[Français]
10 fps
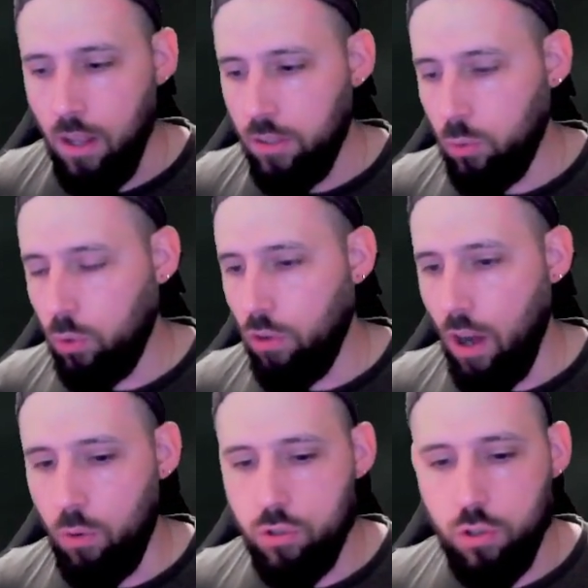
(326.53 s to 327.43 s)
Donc
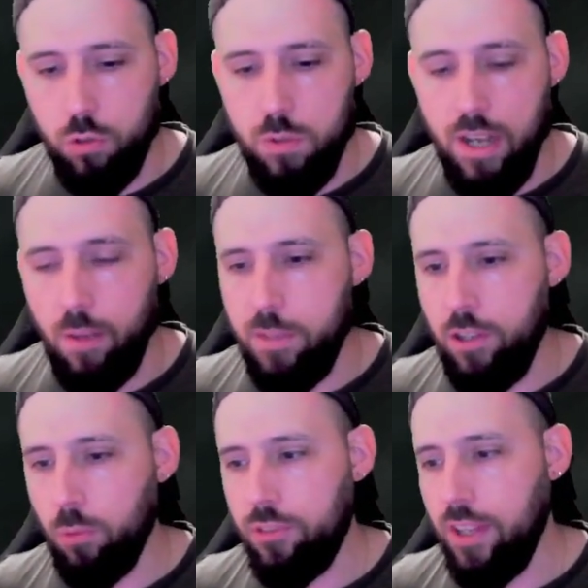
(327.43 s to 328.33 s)
voilà, aujourd'hui 1,7
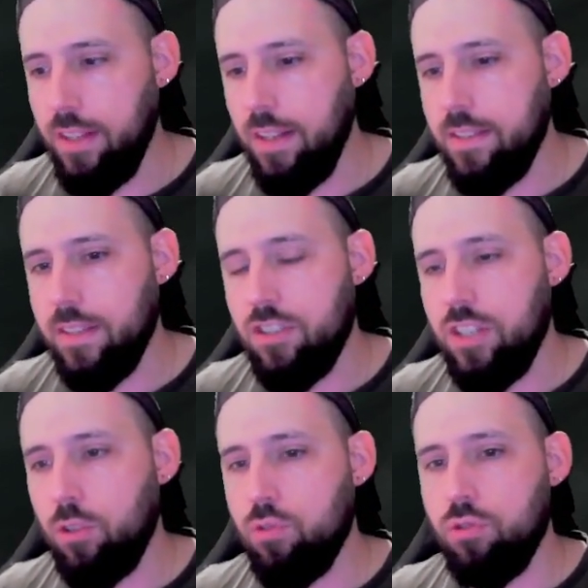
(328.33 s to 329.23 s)
million et
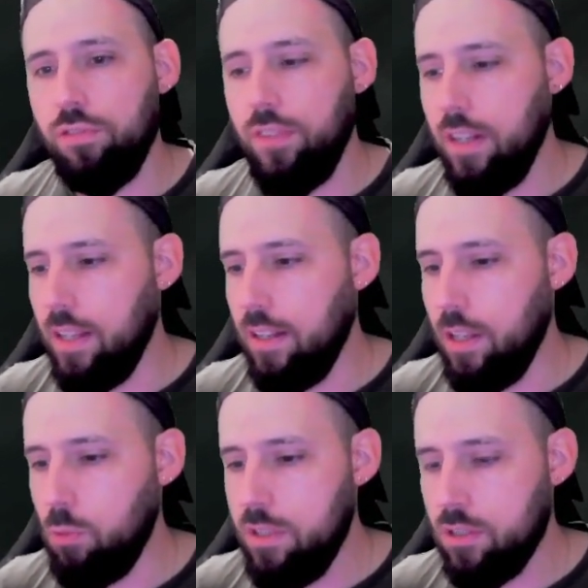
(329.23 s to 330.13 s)
sachez que je fais les,
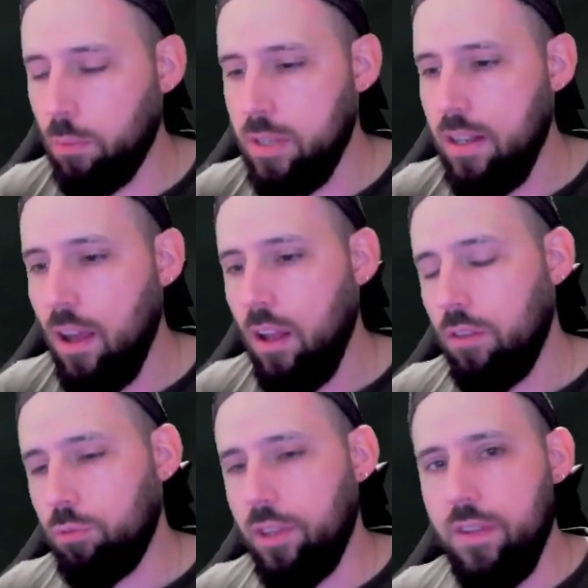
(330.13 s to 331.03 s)
800 000.
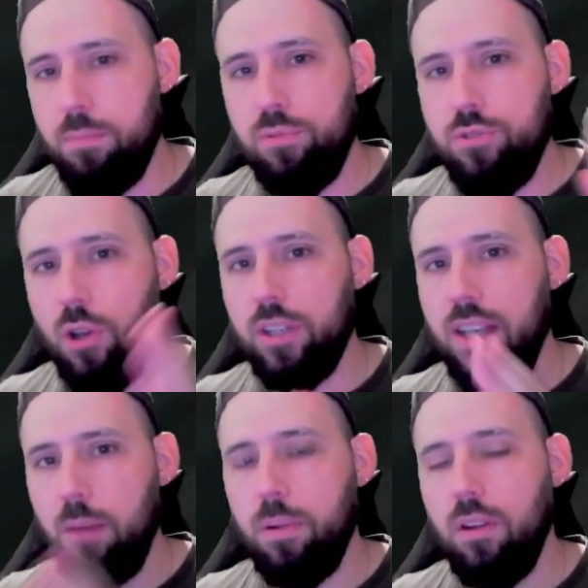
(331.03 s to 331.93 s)
Vous avez plusieurs
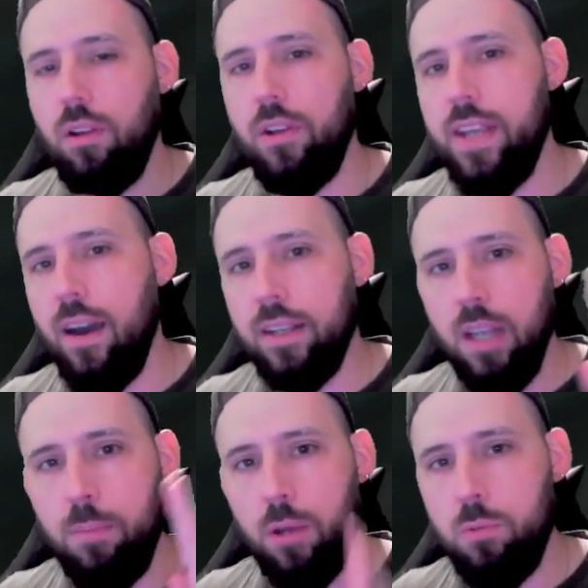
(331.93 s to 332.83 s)
caps. Euh, il y a un
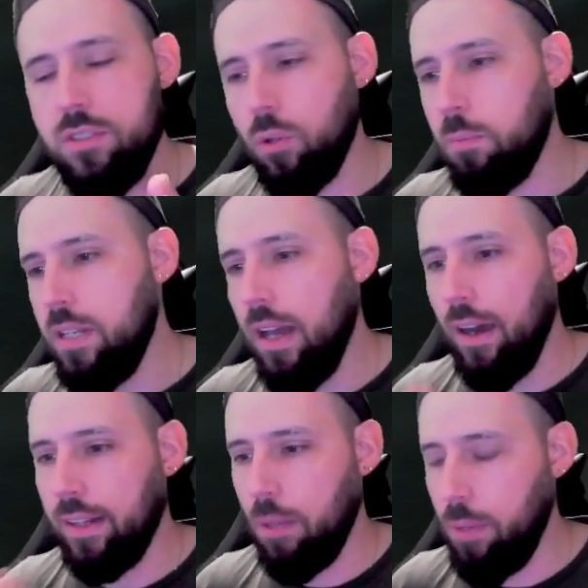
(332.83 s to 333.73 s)
cap à 800 000,
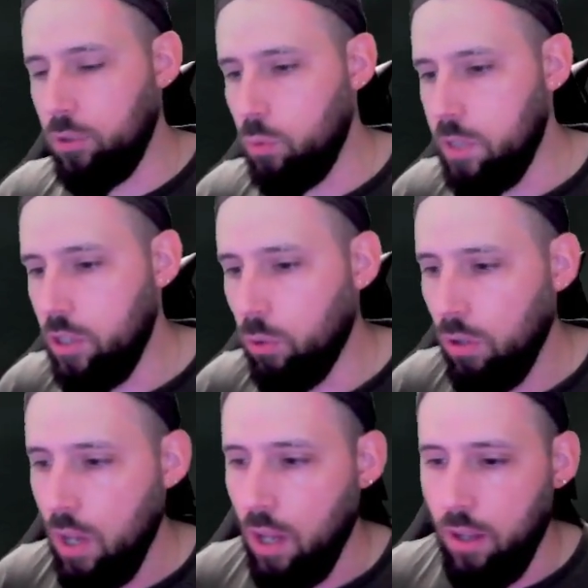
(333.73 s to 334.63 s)
un cap à 2
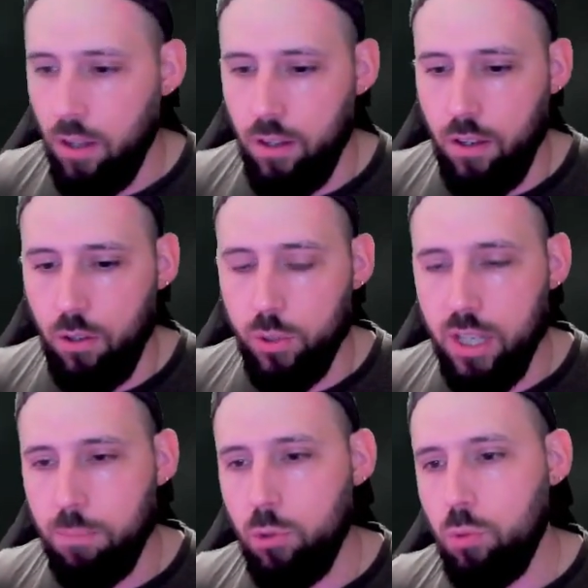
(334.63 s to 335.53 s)
millions. Euh, le
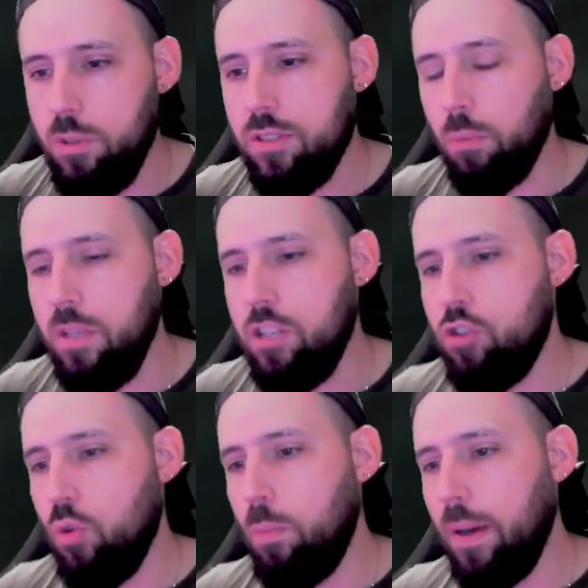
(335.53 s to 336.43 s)
cap de 800 000,
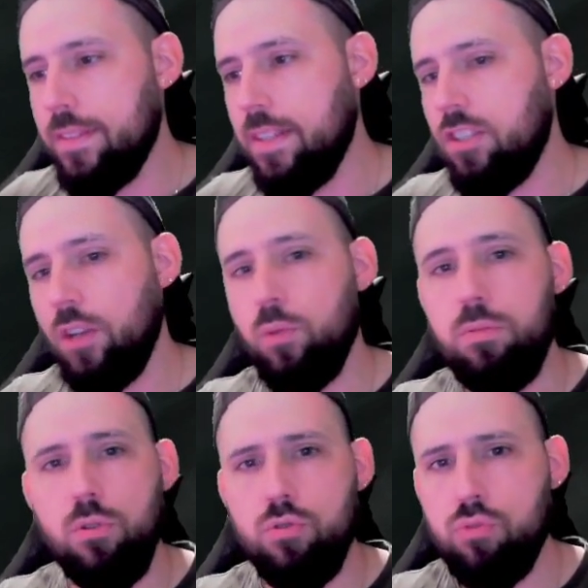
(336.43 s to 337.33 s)
je le passe déjà
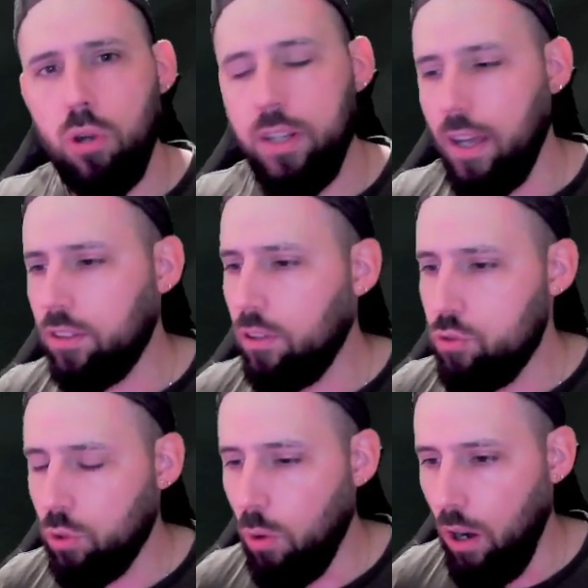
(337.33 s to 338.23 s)
depuis le jour 4,
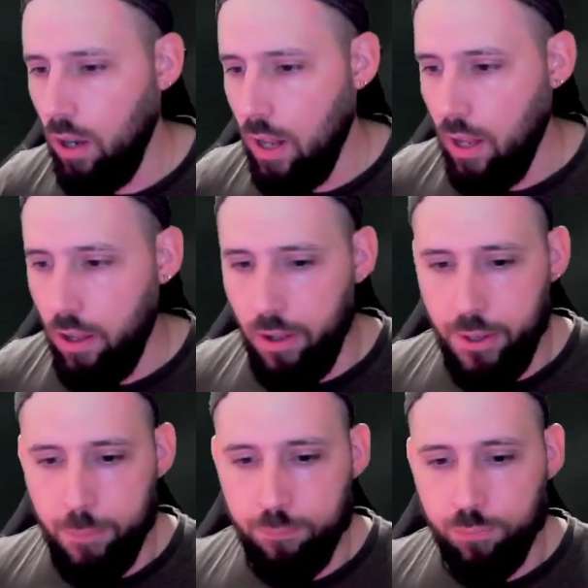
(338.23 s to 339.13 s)
je crois.
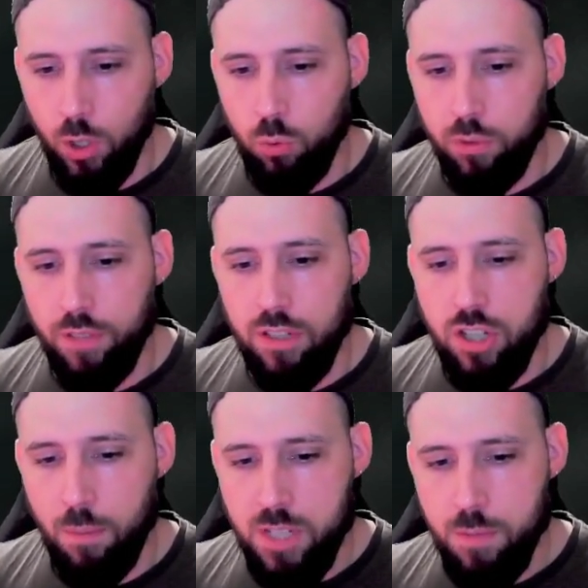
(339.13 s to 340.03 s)
donc ça fait
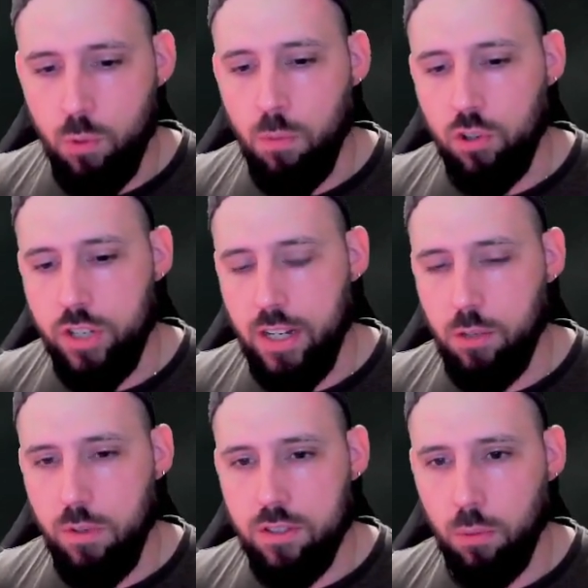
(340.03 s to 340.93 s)
déjà un petit moment que j'ai
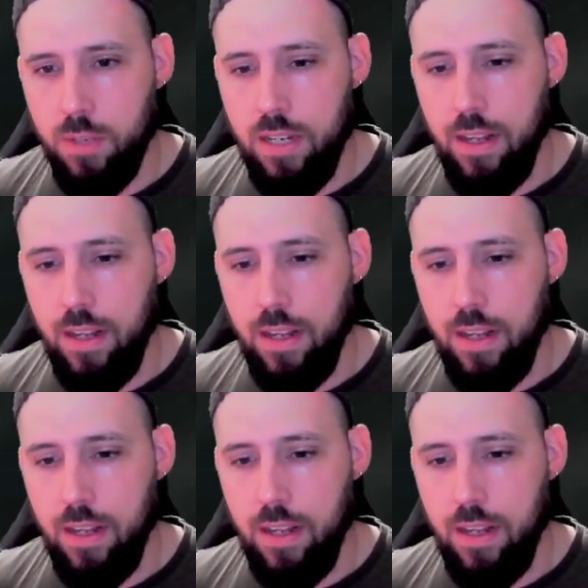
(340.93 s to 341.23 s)
les 800 000.